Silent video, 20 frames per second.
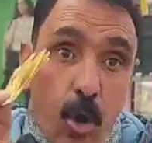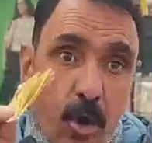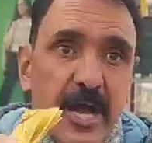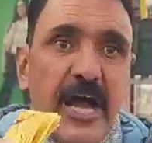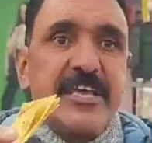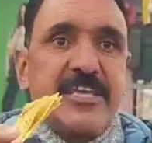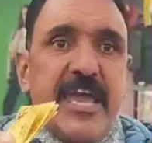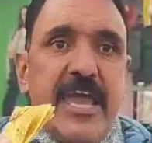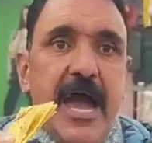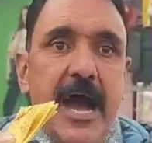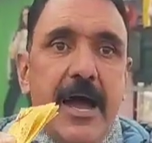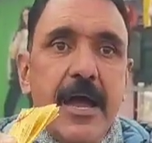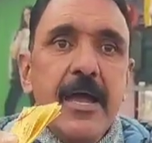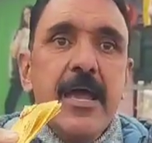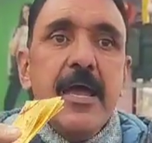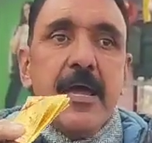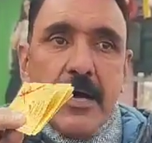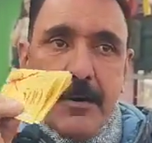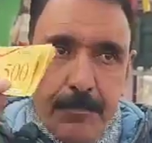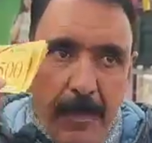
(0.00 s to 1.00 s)
मैं आपकी
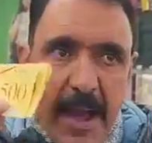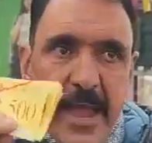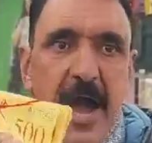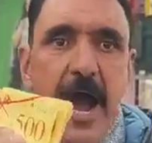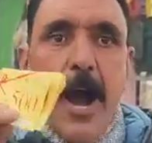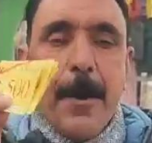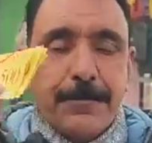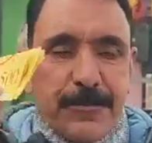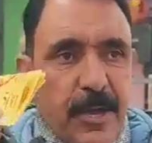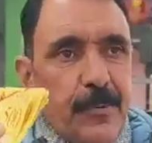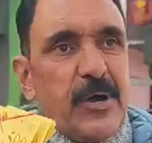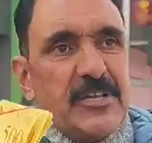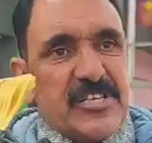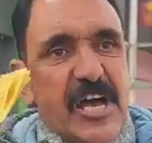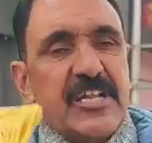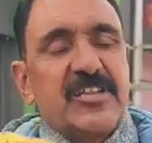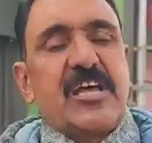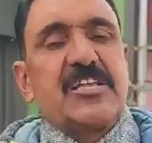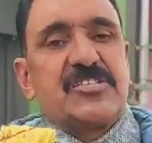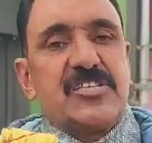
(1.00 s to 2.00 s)
वसात से
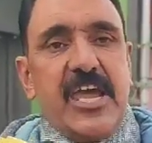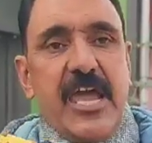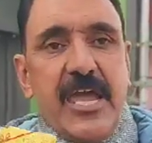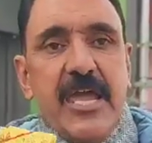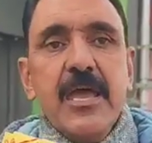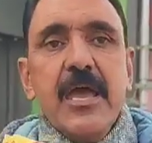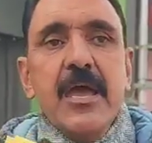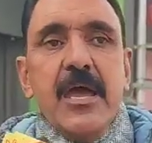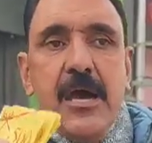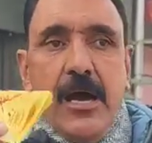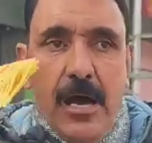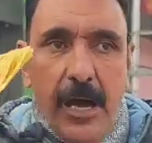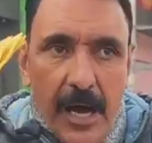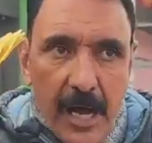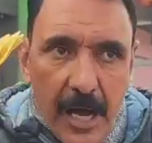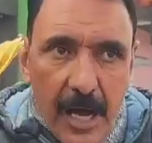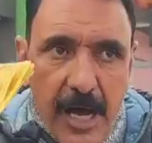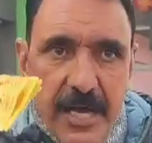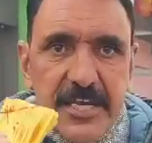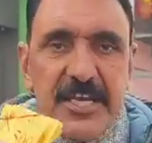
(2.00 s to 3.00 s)
आ, इस
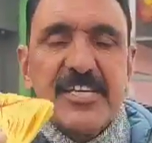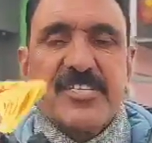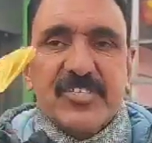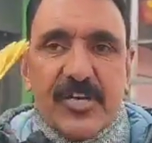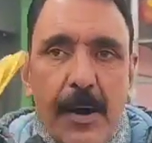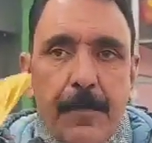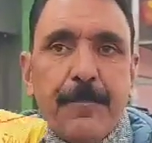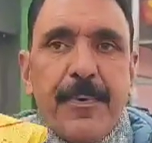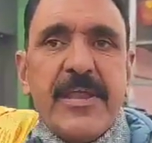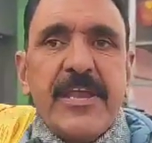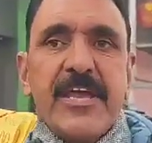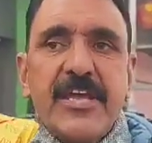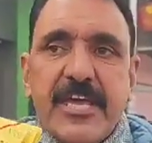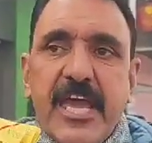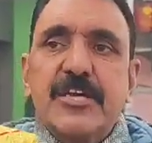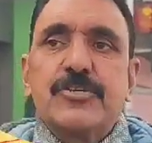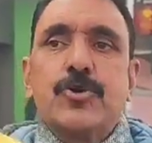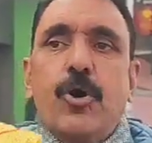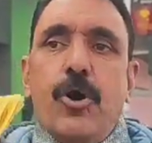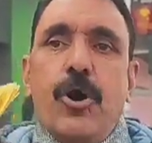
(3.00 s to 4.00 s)
कंपनी के जो
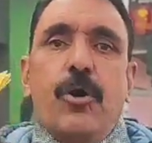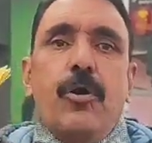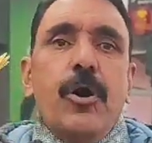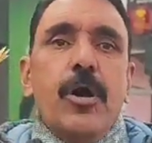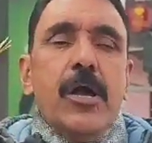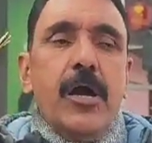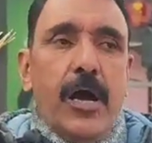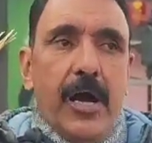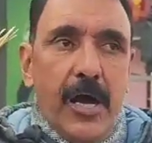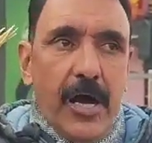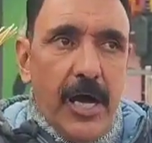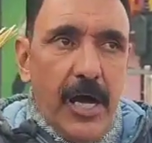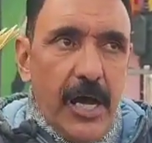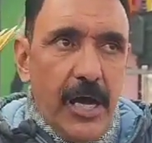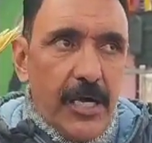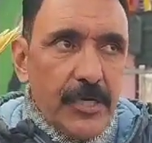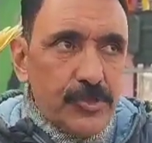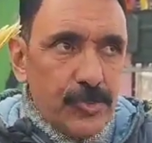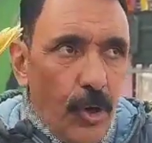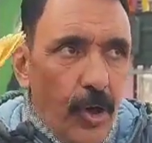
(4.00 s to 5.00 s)
आ, जो इनके
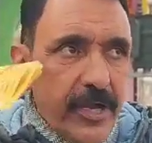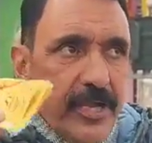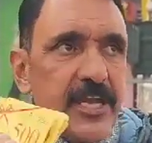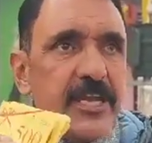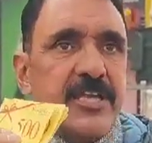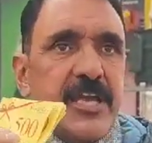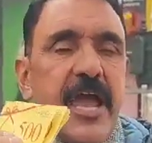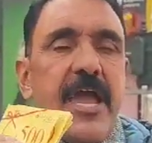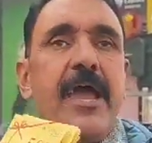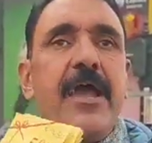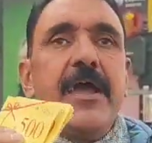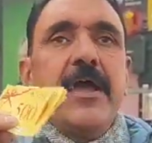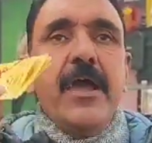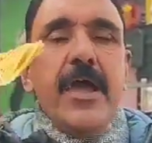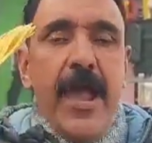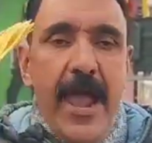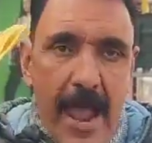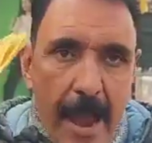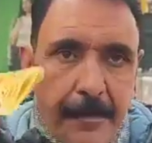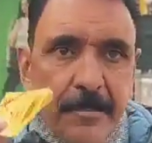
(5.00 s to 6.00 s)
एमडी साहब
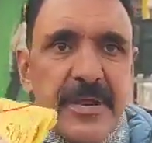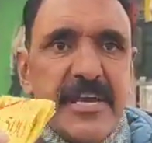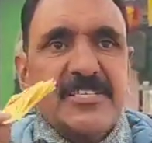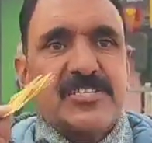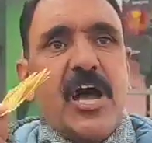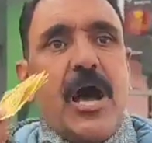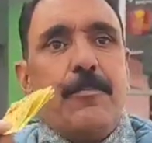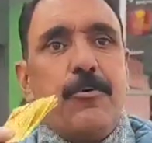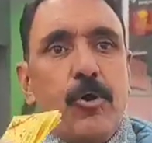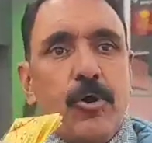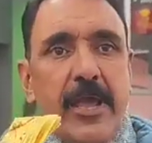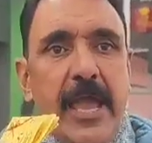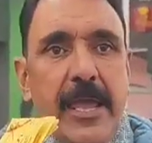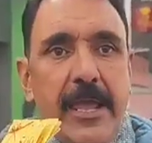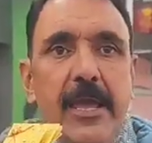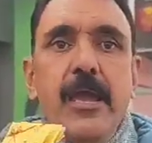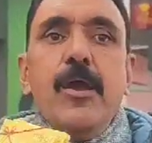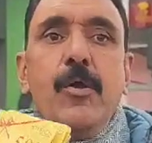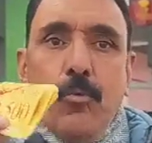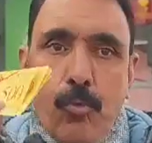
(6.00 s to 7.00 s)
होंगे उनसे
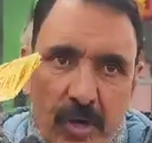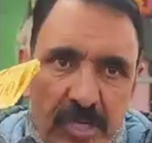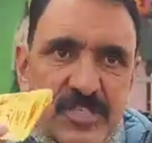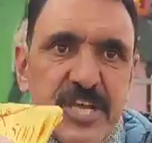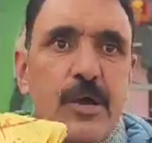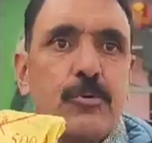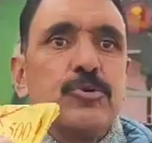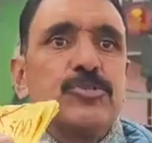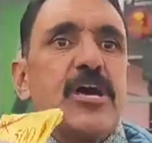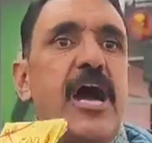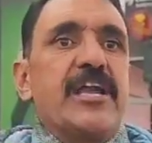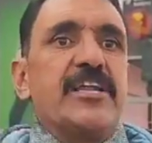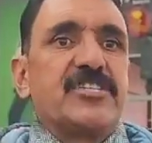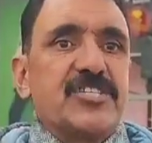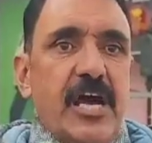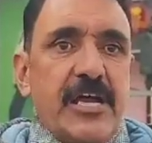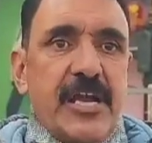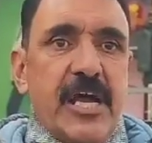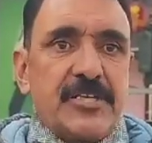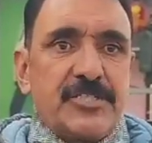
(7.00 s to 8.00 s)
गुजारिश करना चाहता हूँ
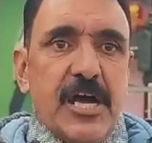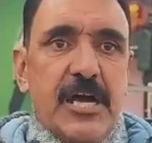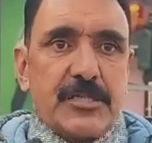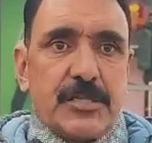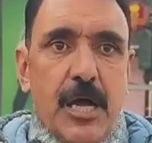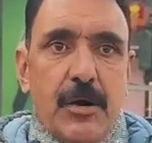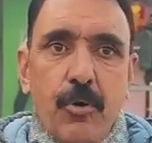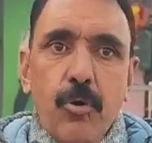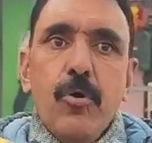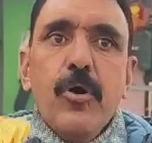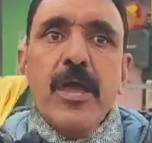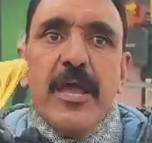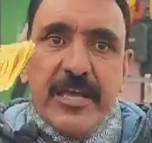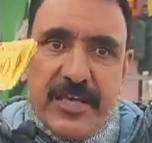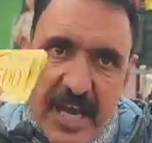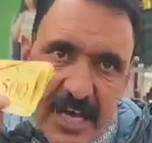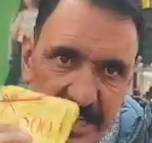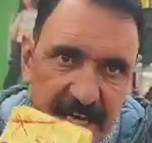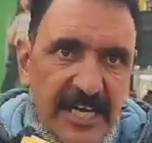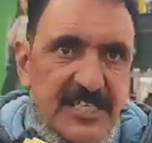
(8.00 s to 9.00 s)
कि कश्मीर में
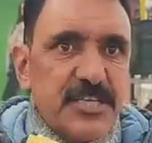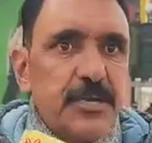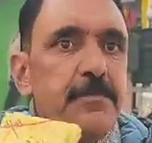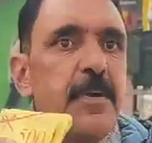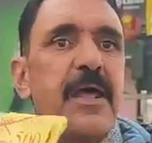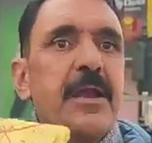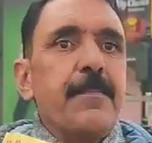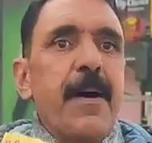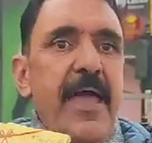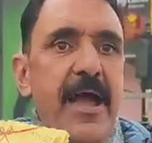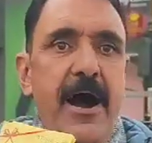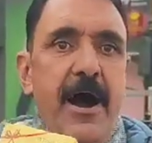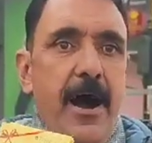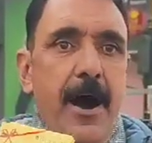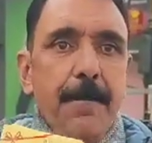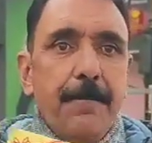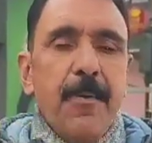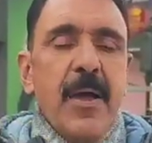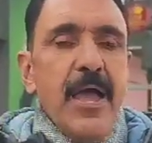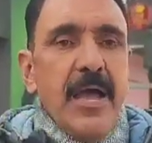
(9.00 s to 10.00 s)
आप कम से
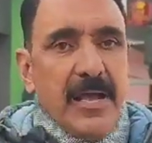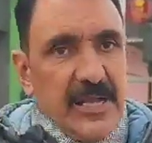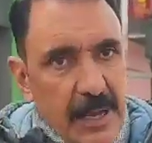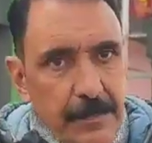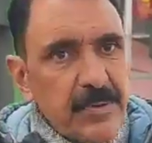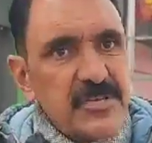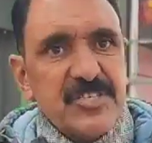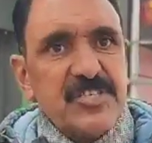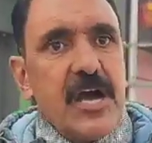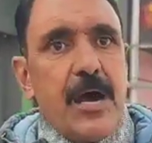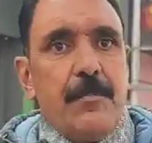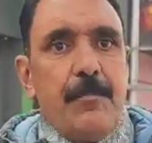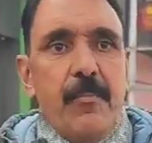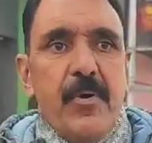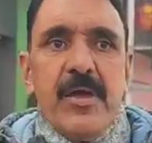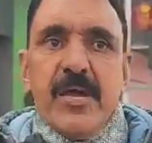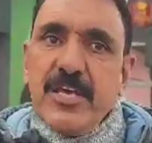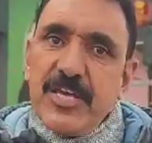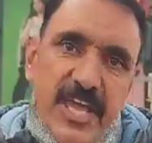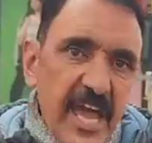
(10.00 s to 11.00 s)
कम ये धोखा
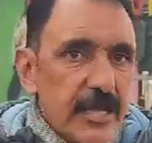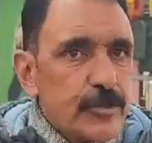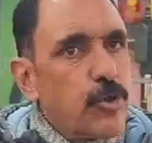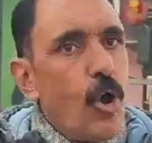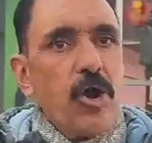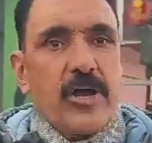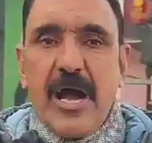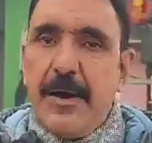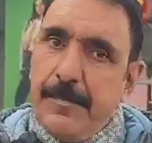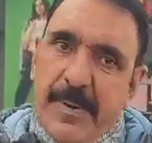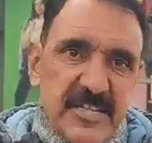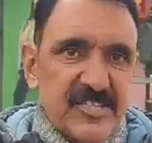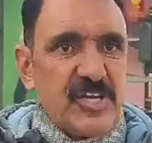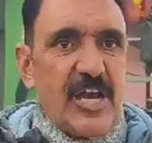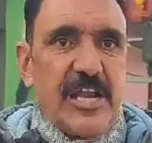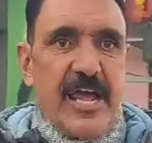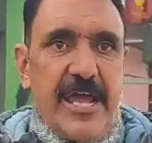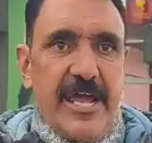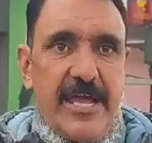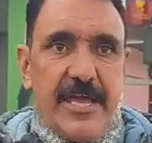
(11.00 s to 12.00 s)
मत चलाए यहाँ
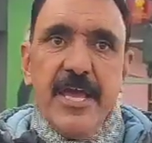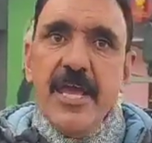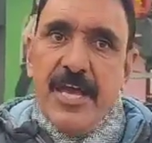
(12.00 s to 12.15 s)
पर